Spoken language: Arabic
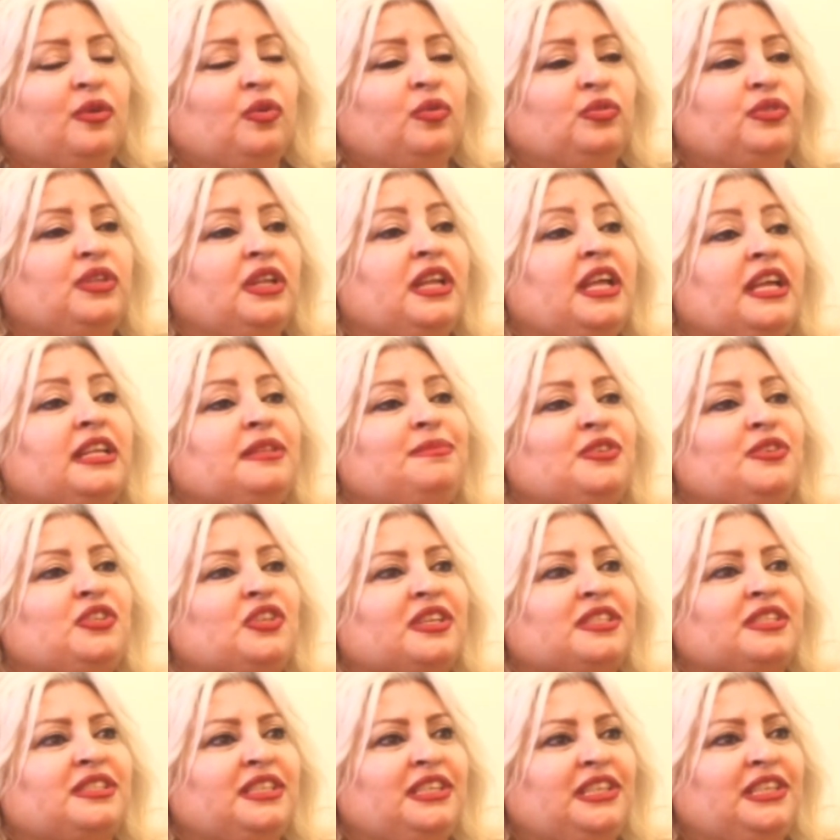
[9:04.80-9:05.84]
وطلعت
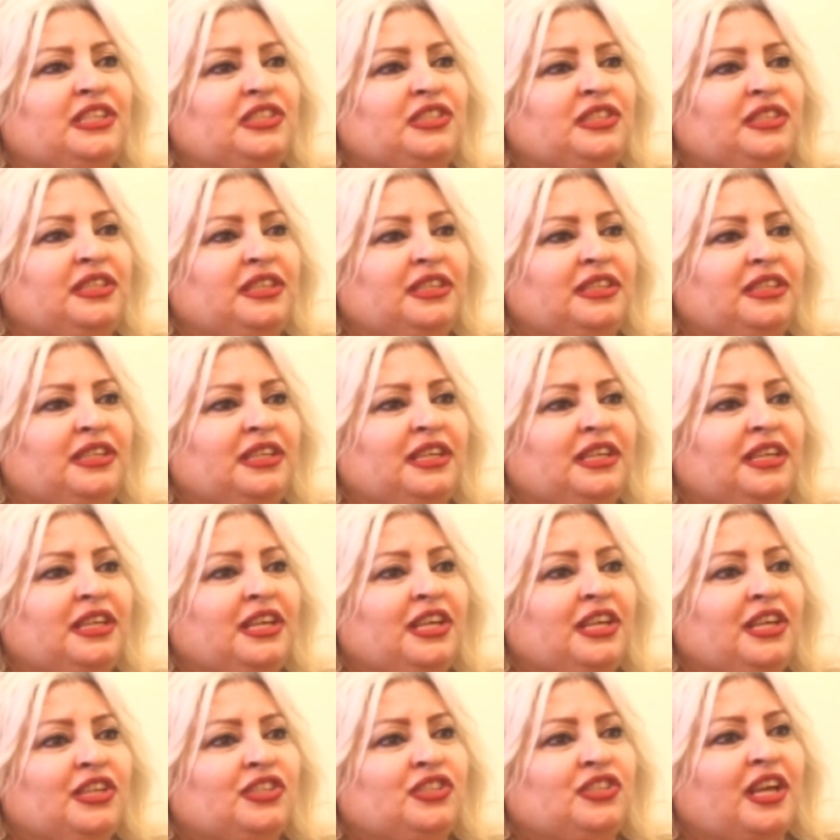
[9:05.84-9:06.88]
بشخصية جديدة
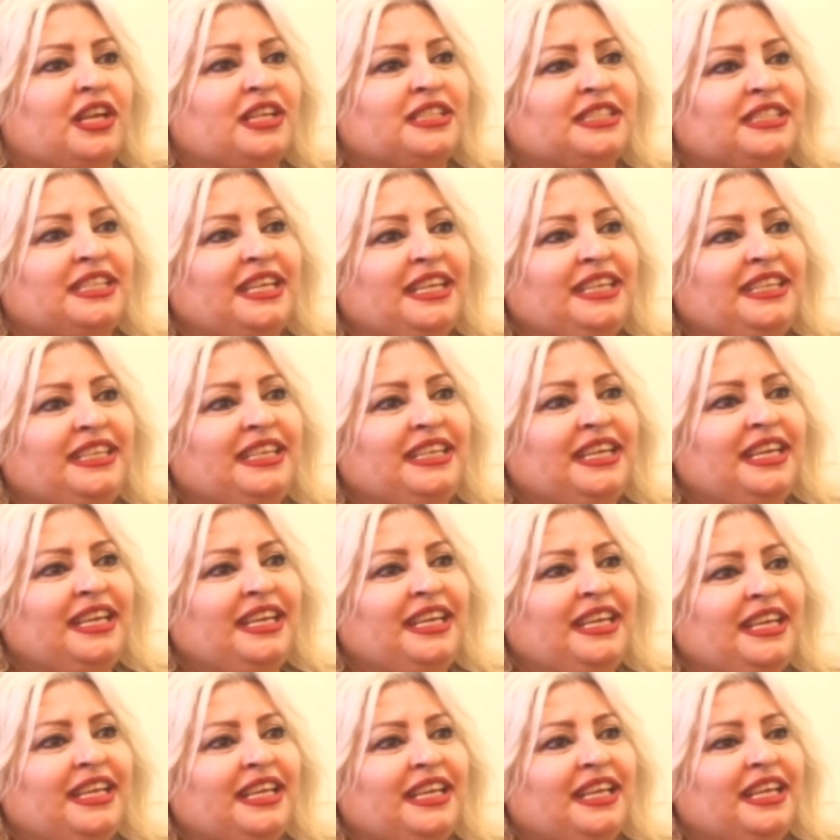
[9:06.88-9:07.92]
يعني شخصية
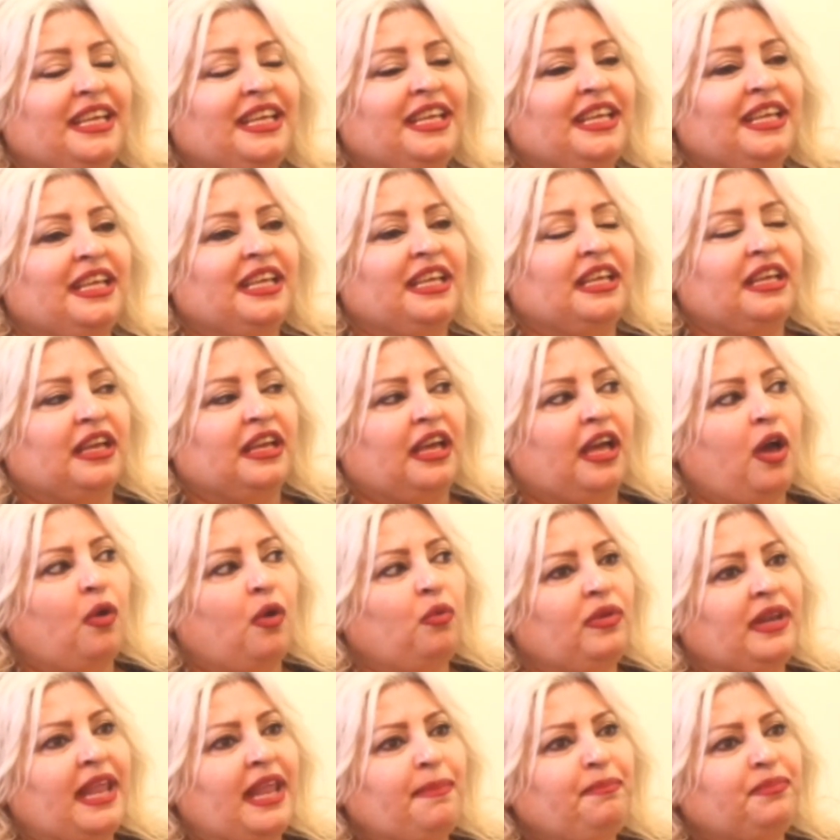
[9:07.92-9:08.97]
بدلت شخصيتي يعني خبيت
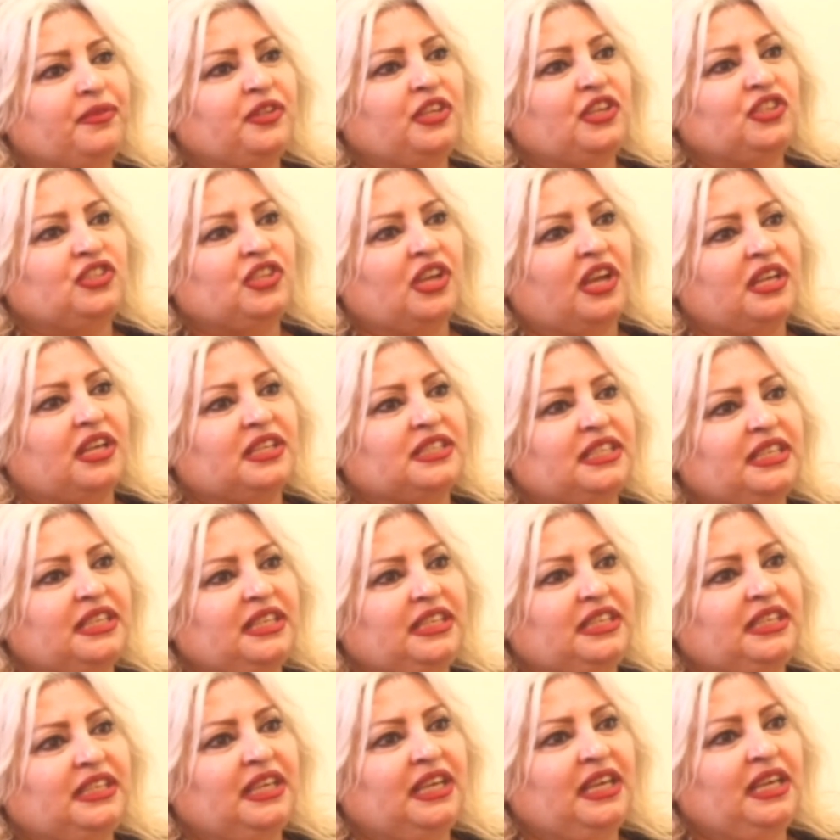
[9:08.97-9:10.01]
قولبت شخصية,
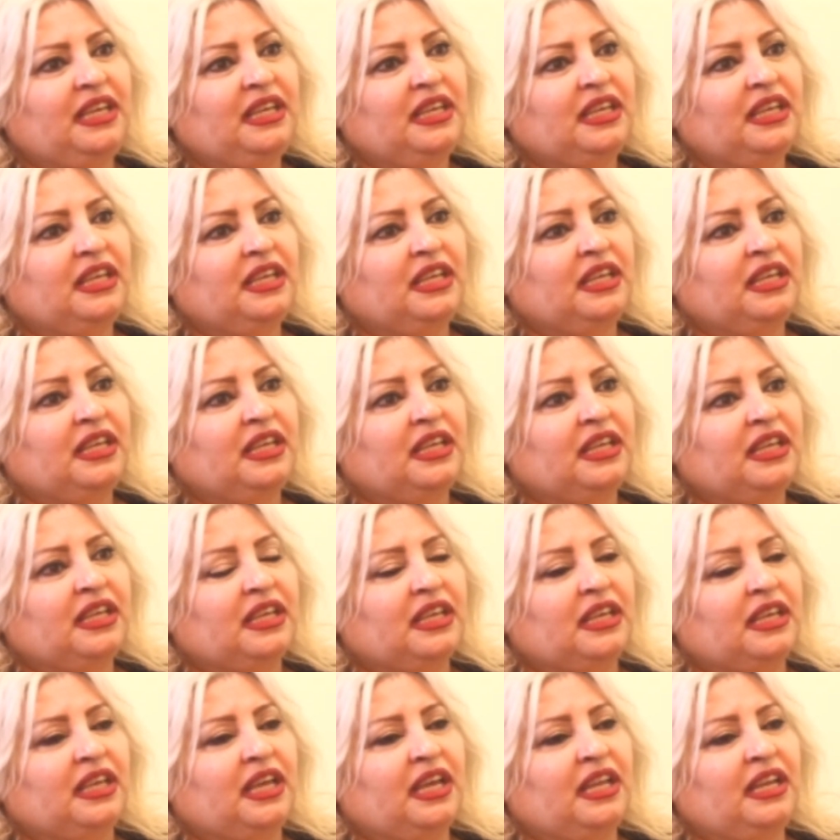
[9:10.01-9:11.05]
شخصية
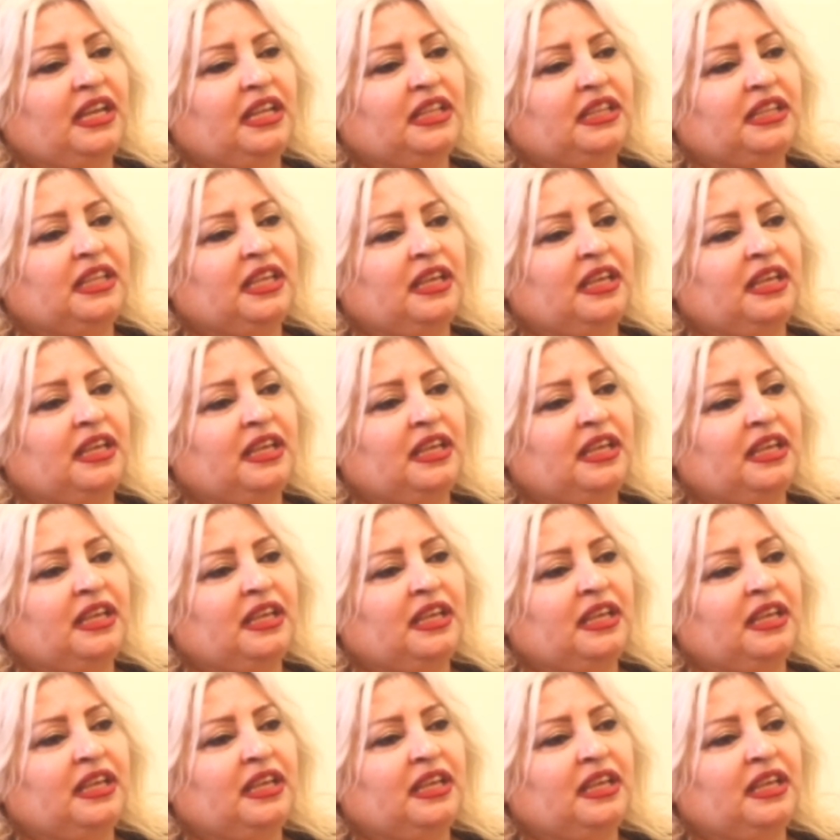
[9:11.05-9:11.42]
كانت